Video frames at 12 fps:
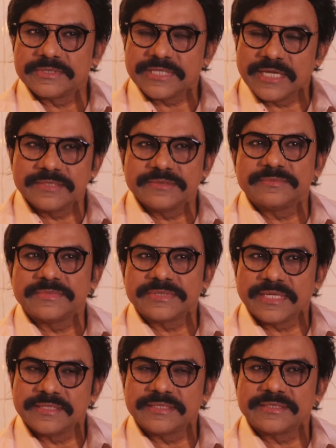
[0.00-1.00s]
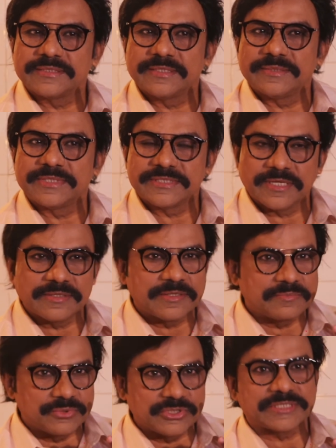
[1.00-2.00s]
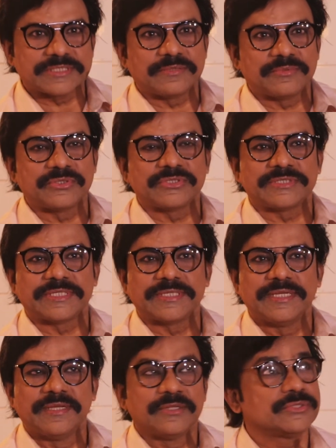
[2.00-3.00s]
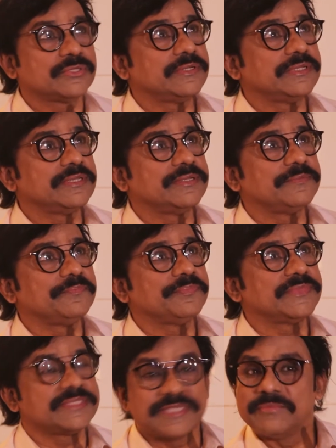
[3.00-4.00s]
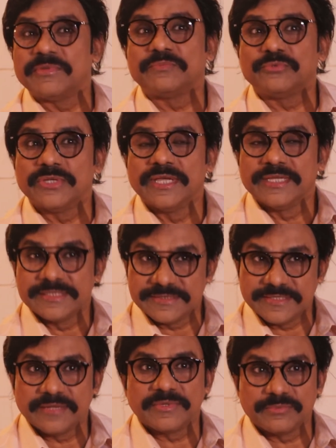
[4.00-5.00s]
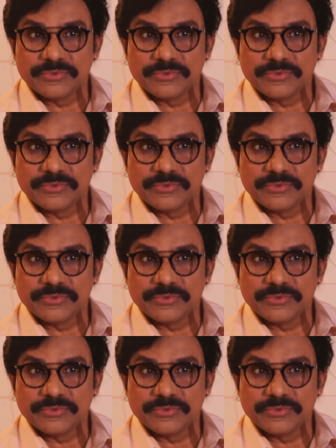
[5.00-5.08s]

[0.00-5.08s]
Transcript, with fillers: শান শানের সাথে আমার শান আর পূজার সাথে আমার হচ্ছে সরি সিয়ামার সিয়ামার